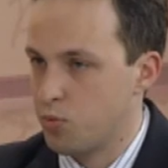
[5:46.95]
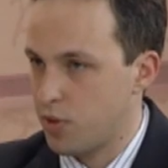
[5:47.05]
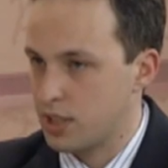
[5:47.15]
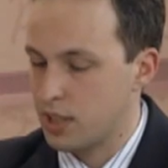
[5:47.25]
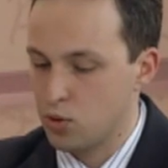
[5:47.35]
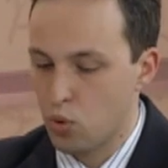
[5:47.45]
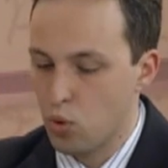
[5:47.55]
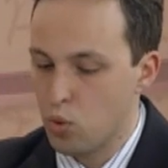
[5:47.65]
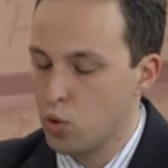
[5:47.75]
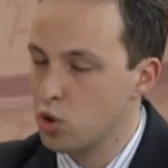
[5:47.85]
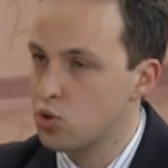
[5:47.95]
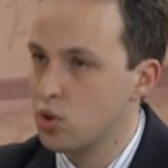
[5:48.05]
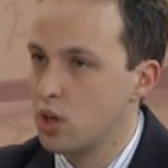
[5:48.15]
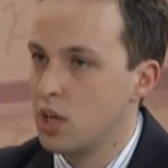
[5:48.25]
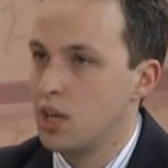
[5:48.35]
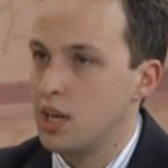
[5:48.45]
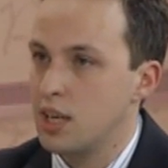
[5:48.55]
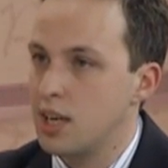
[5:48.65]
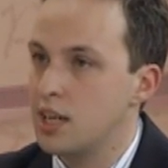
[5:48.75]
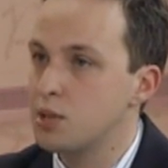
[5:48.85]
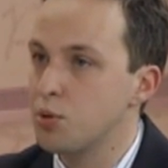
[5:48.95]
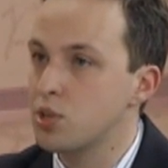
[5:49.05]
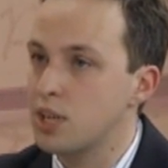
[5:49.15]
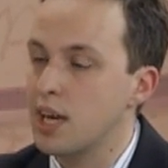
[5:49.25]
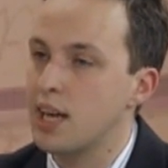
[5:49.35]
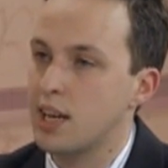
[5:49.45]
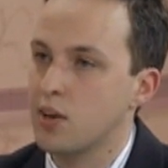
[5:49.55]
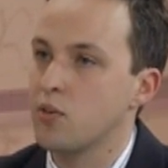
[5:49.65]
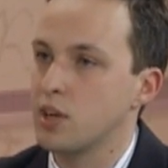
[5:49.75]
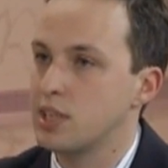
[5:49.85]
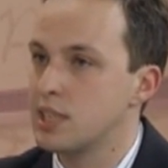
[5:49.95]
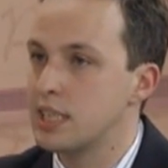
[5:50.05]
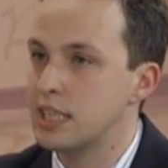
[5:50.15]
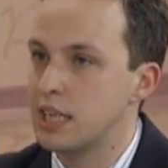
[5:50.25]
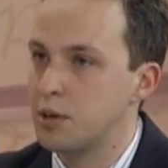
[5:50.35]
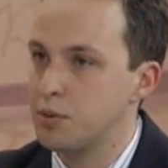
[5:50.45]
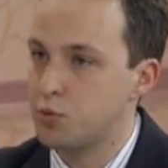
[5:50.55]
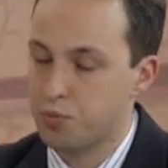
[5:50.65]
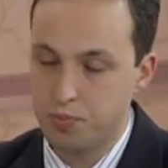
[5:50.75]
fazendo o concurso e eles postergam esses exames